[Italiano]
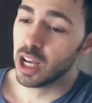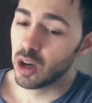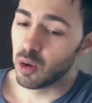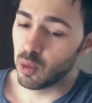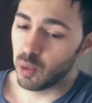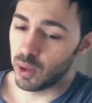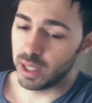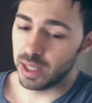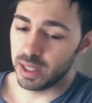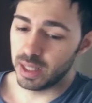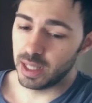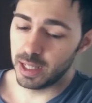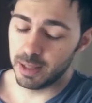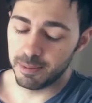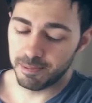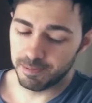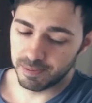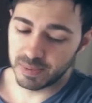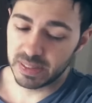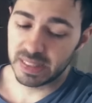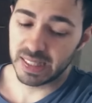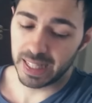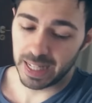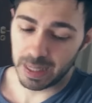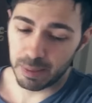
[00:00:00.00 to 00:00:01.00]
quindi
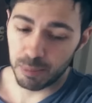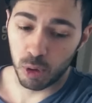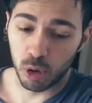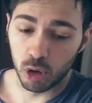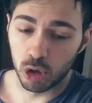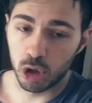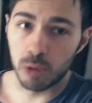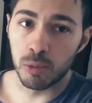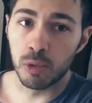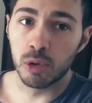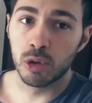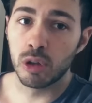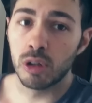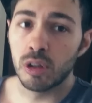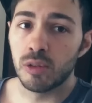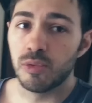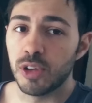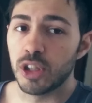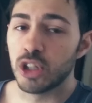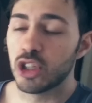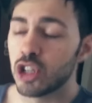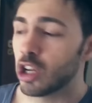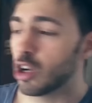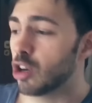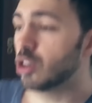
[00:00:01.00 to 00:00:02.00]
sarà molto molto
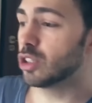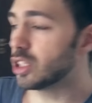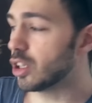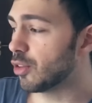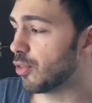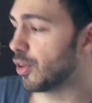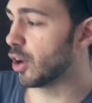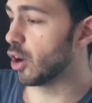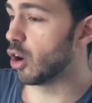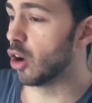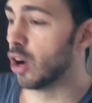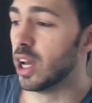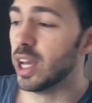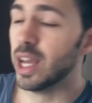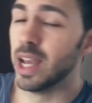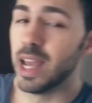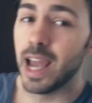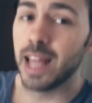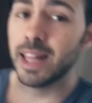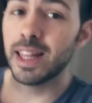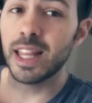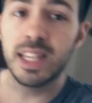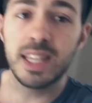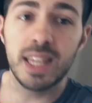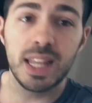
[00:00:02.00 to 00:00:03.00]
difficile. Cosa farò?
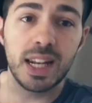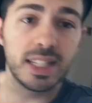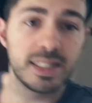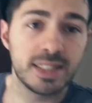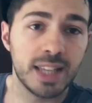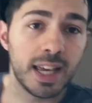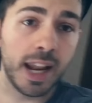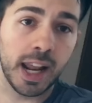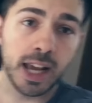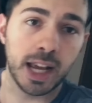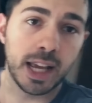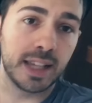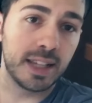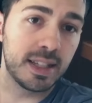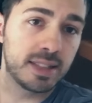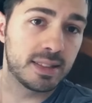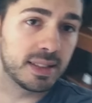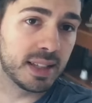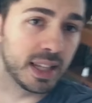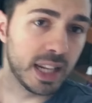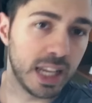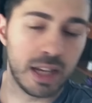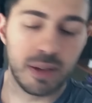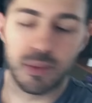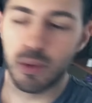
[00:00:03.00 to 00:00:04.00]
È da ieri sera che gli
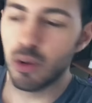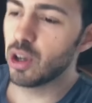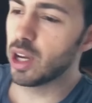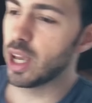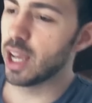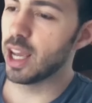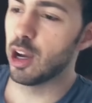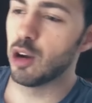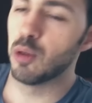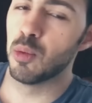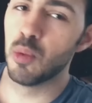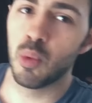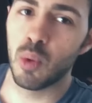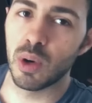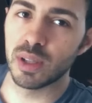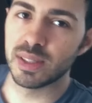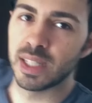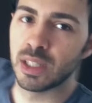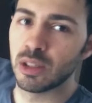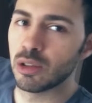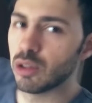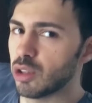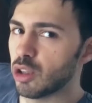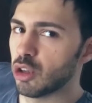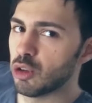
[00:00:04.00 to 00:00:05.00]
scrivo che comunque
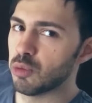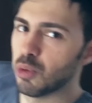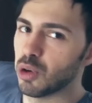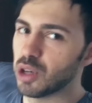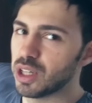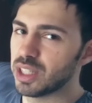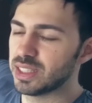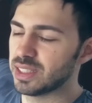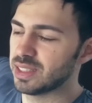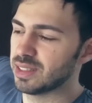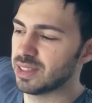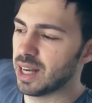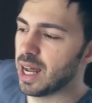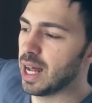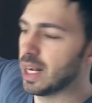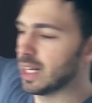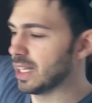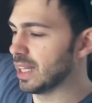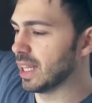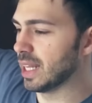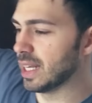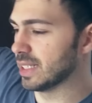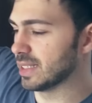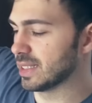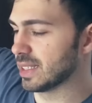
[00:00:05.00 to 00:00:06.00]
sento dei rumori strani nelle